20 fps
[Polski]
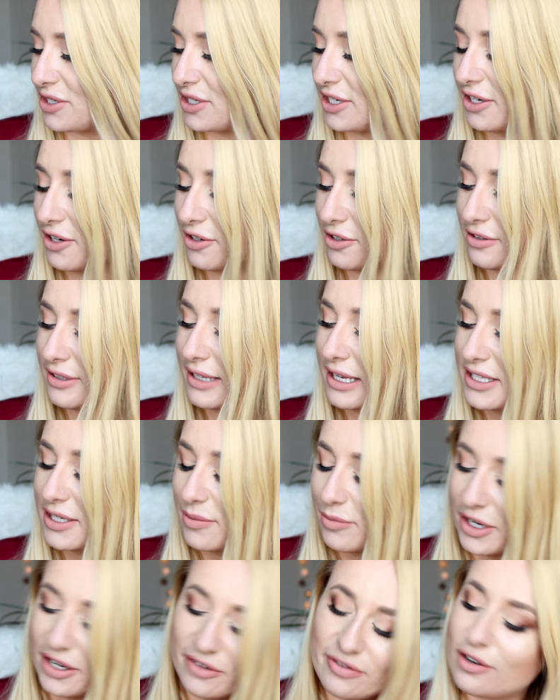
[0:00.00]
Jeżeli
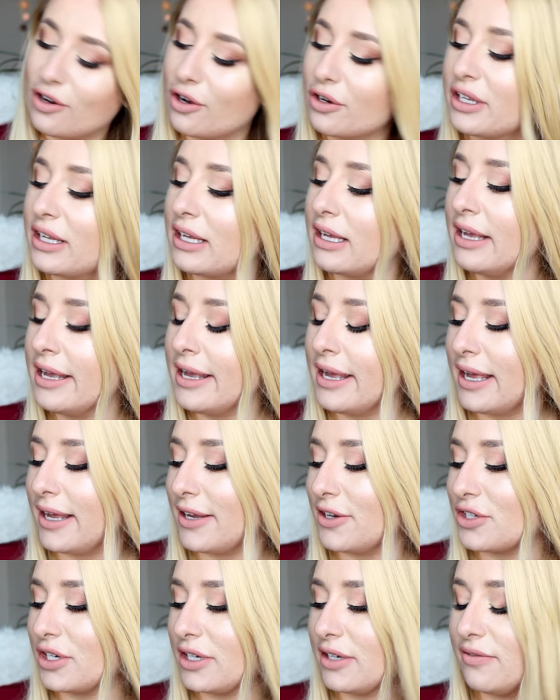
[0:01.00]
oglądacie moje vlogi,
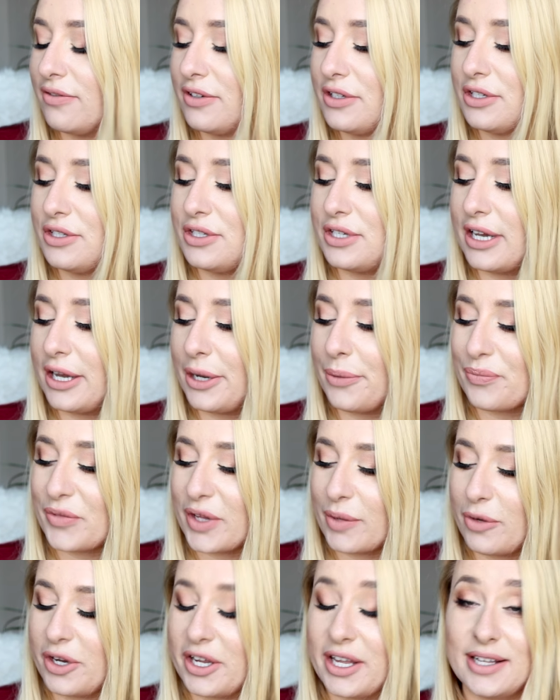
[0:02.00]
jeżeli widzicie
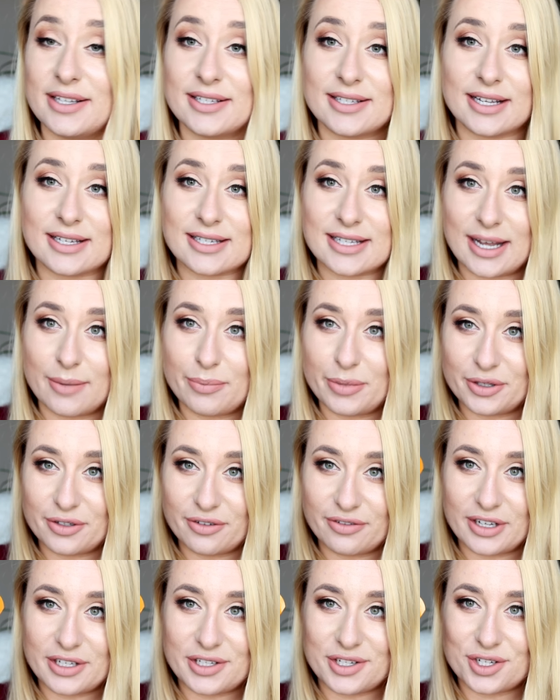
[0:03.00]
moje insta snapy,
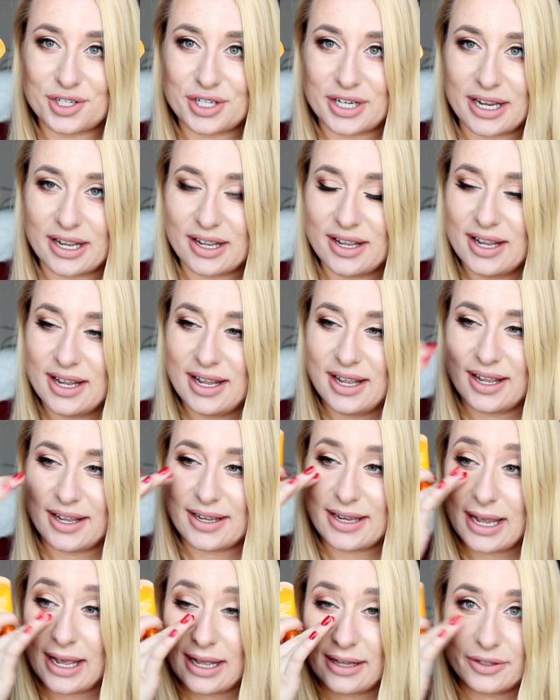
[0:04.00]
to wiecie, że
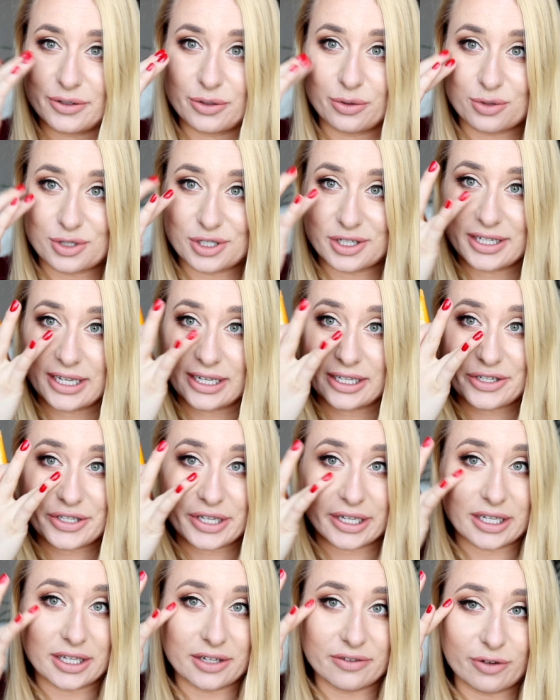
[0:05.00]
ja dużych jakichś
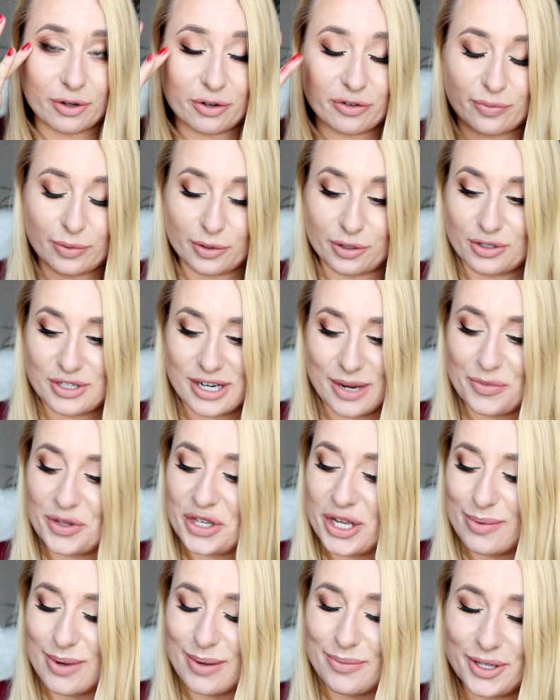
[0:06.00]
takich worów pod
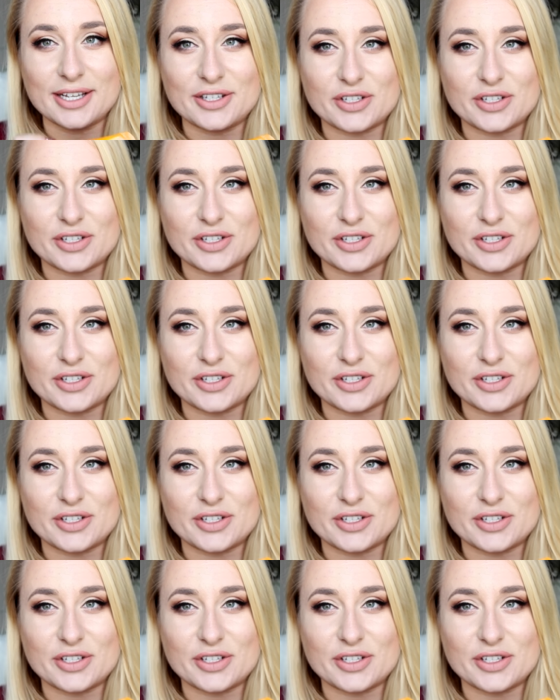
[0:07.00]
oczami nie mam.